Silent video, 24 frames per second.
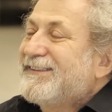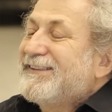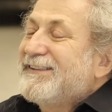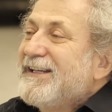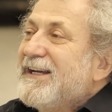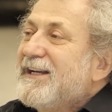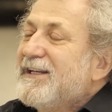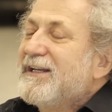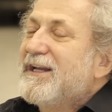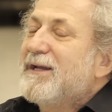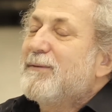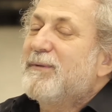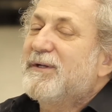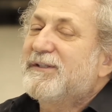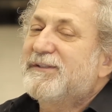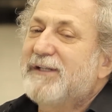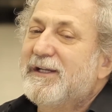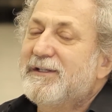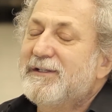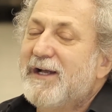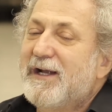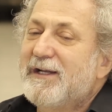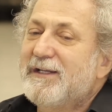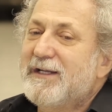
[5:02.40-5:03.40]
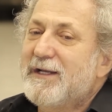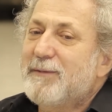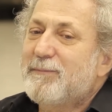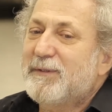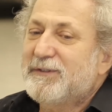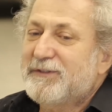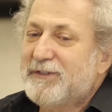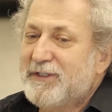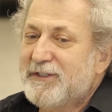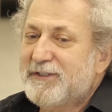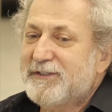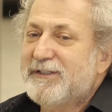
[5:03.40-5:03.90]
сильное эмоциональное
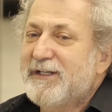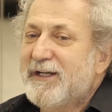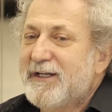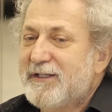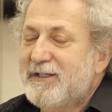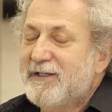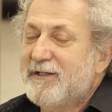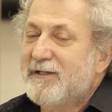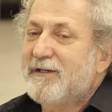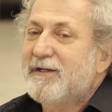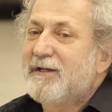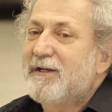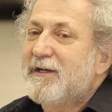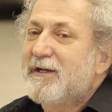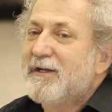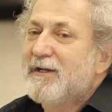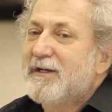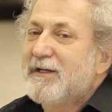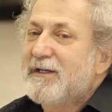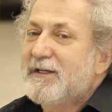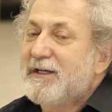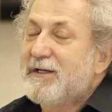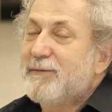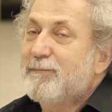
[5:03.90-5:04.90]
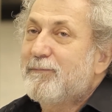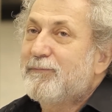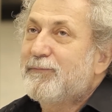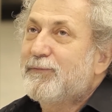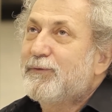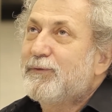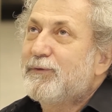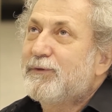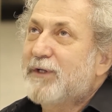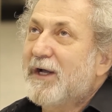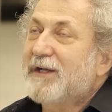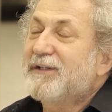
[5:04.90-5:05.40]
потрясение и
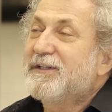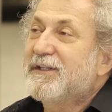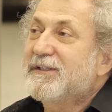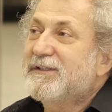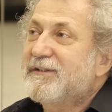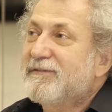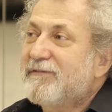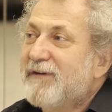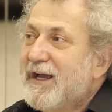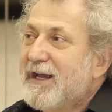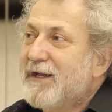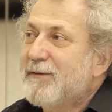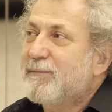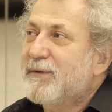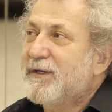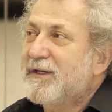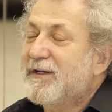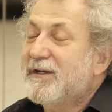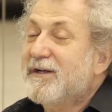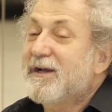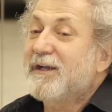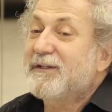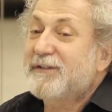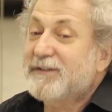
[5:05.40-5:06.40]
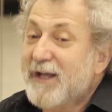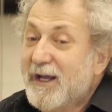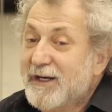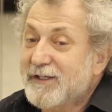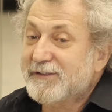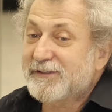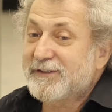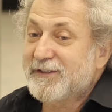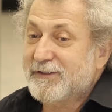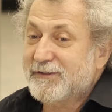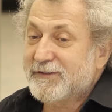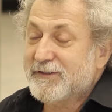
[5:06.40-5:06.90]
так называемый
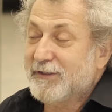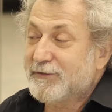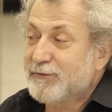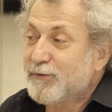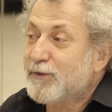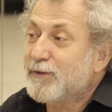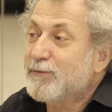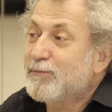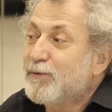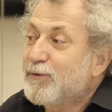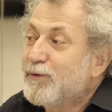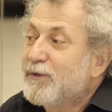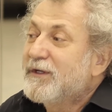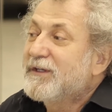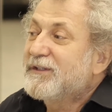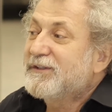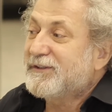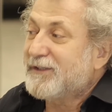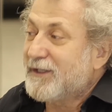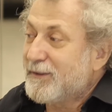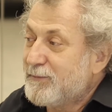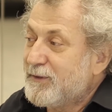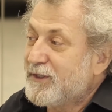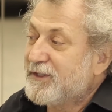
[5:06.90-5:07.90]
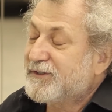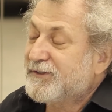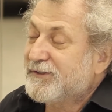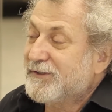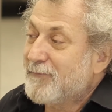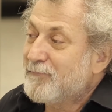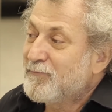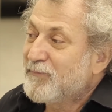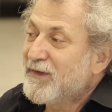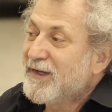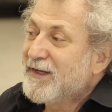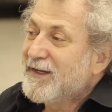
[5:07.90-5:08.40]
катарсис, к которому
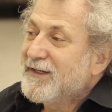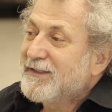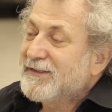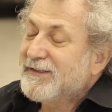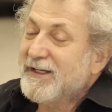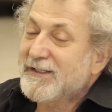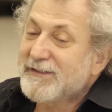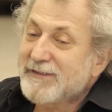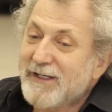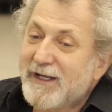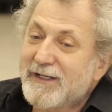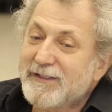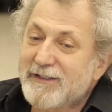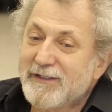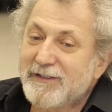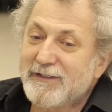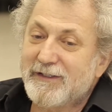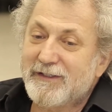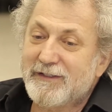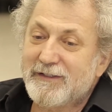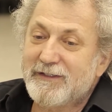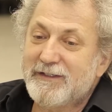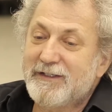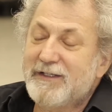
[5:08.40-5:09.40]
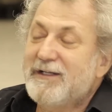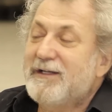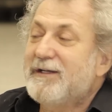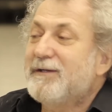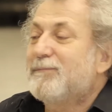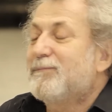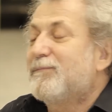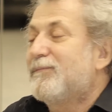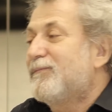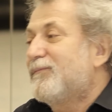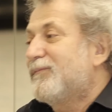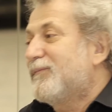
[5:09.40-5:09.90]
стремится сознательно
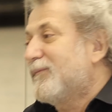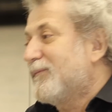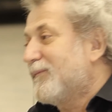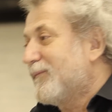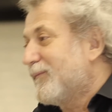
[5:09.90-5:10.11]
или